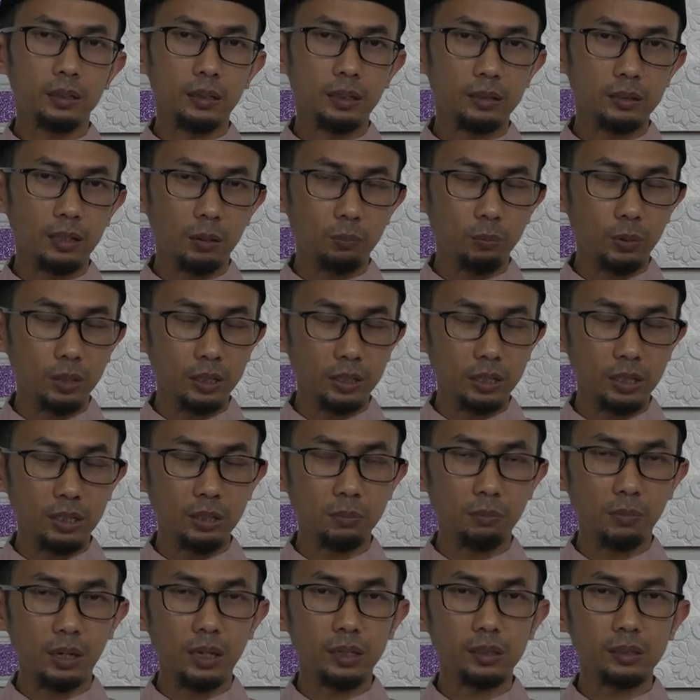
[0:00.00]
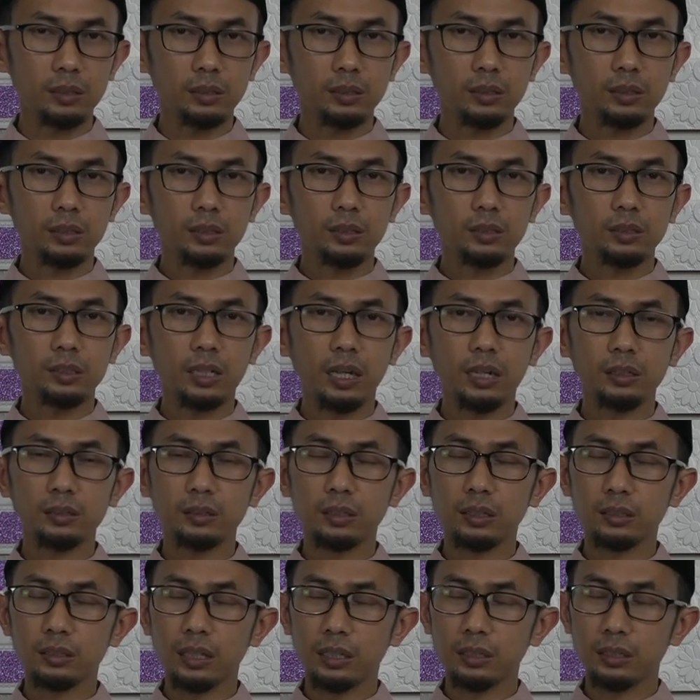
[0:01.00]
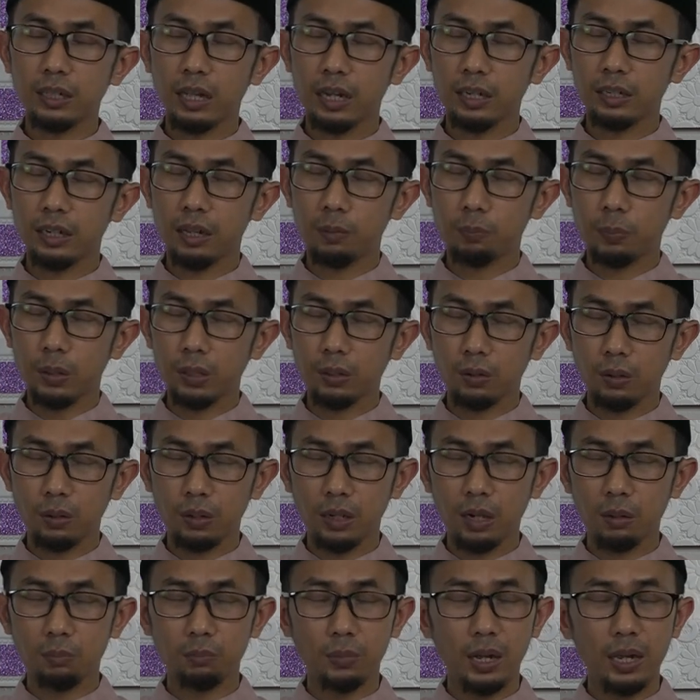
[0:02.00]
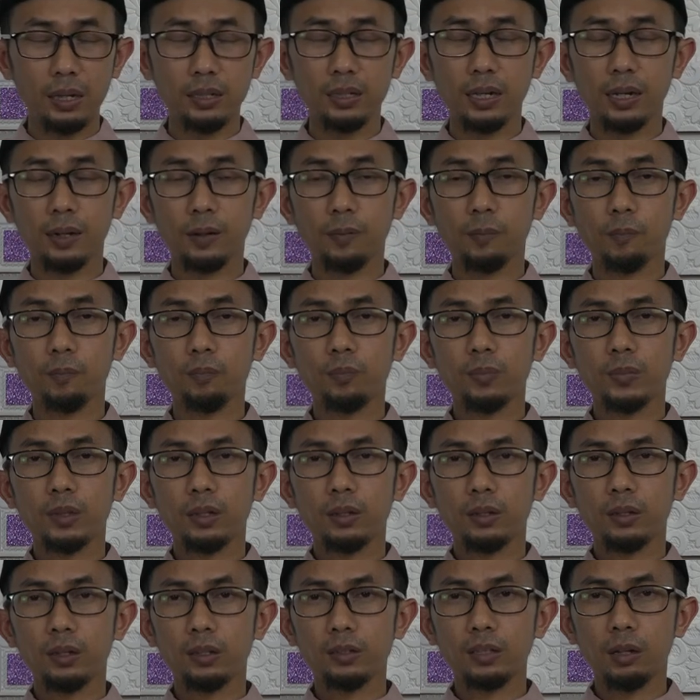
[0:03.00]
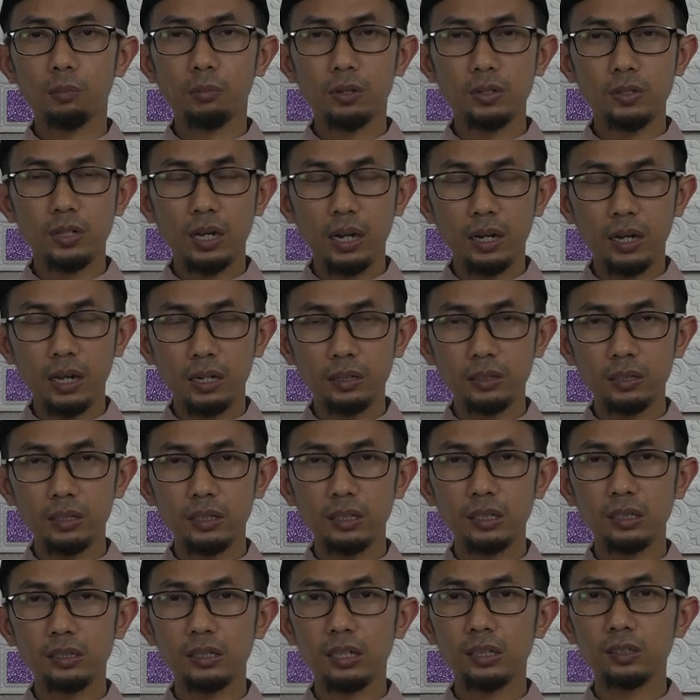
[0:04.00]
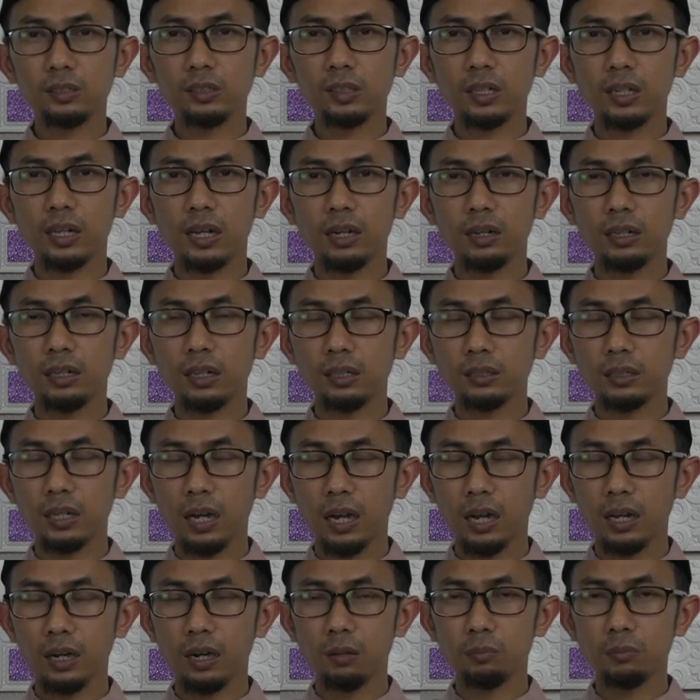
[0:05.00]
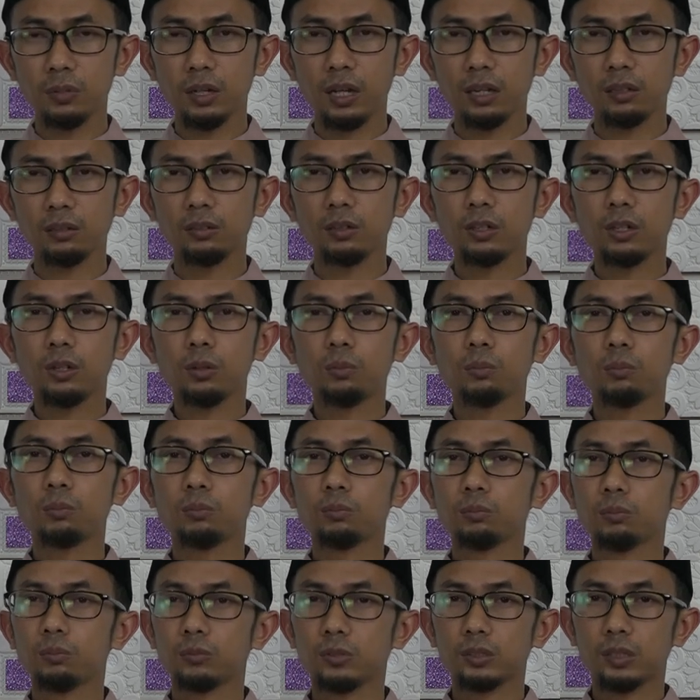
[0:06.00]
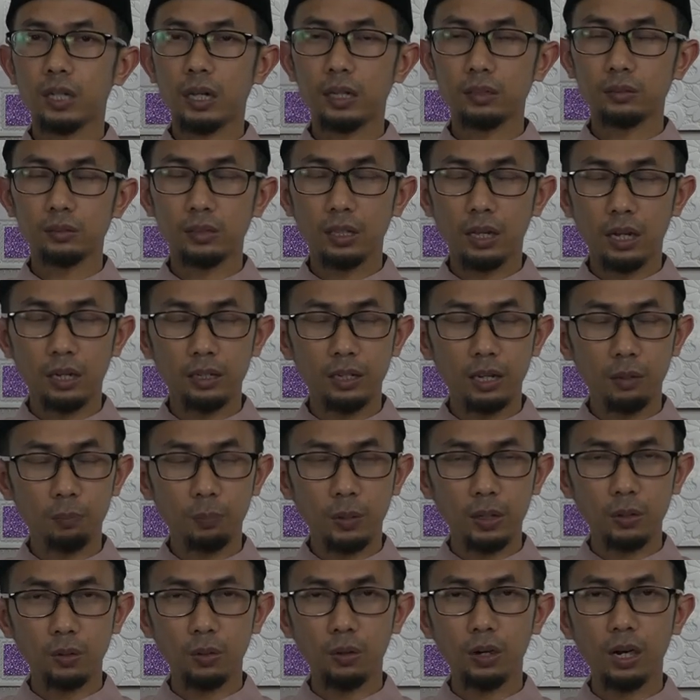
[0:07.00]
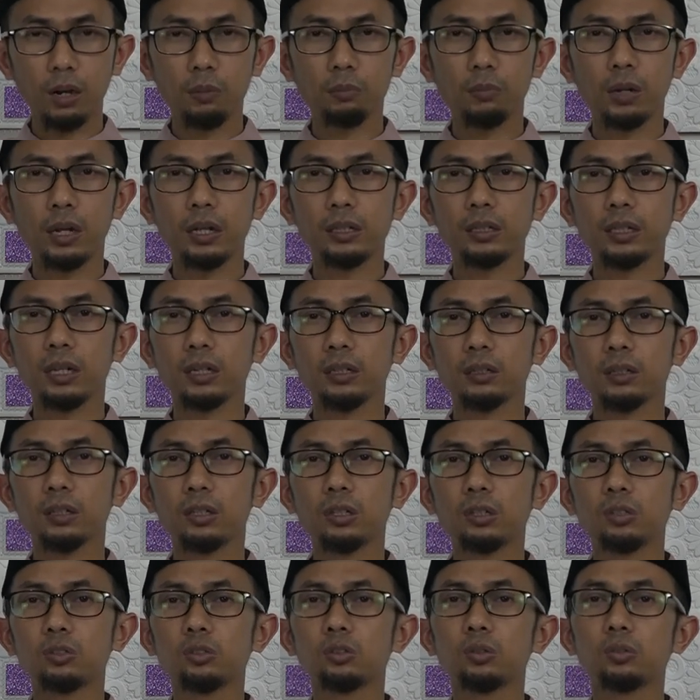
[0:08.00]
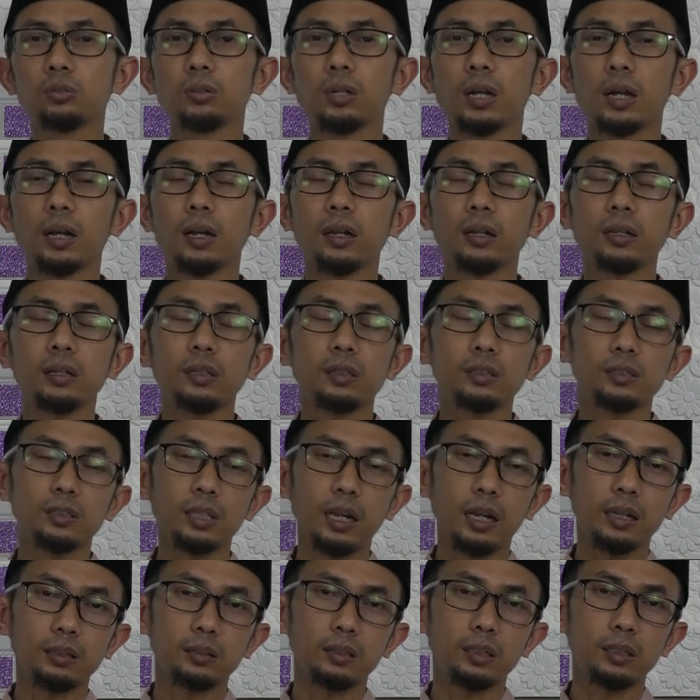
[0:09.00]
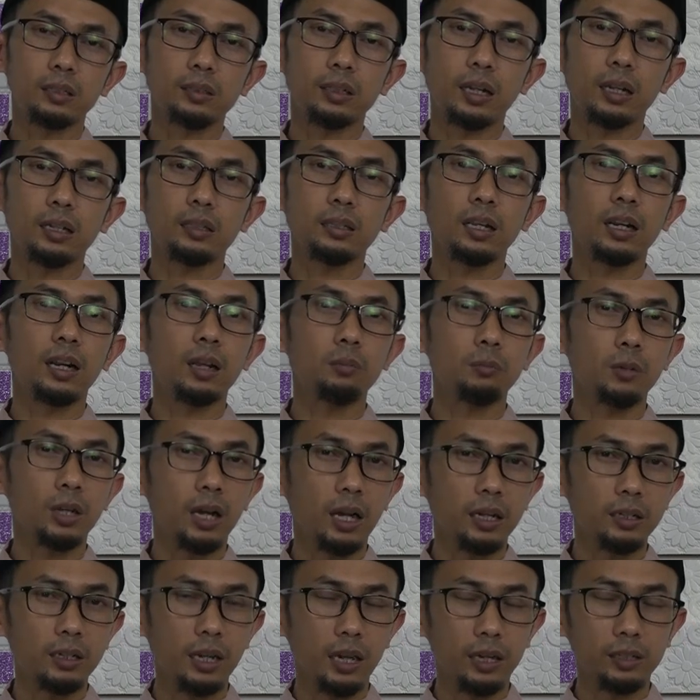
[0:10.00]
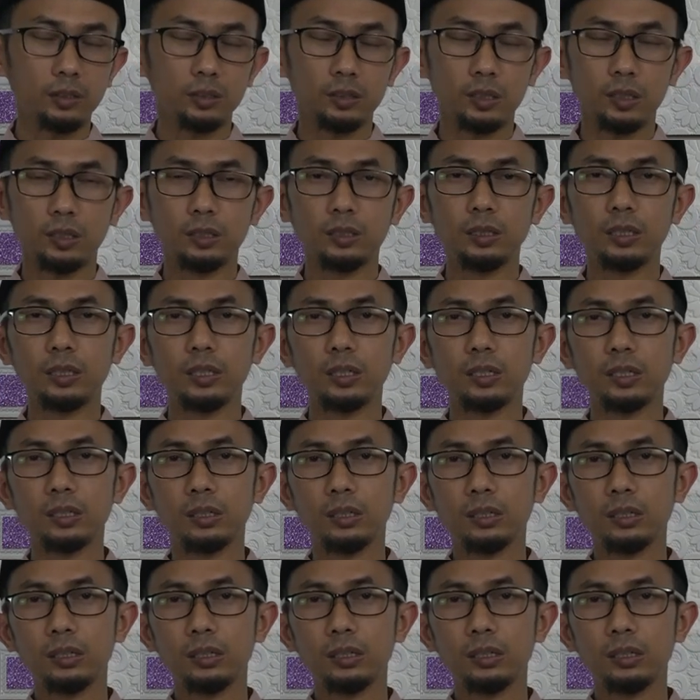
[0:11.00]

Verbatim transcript: Kita beriman saat kita di hadapan orang banyak, kita menjaga diri dari segala yang diharamkan. Saat di hadapan orang banyak juga saat kita dalam keadaan sendiri.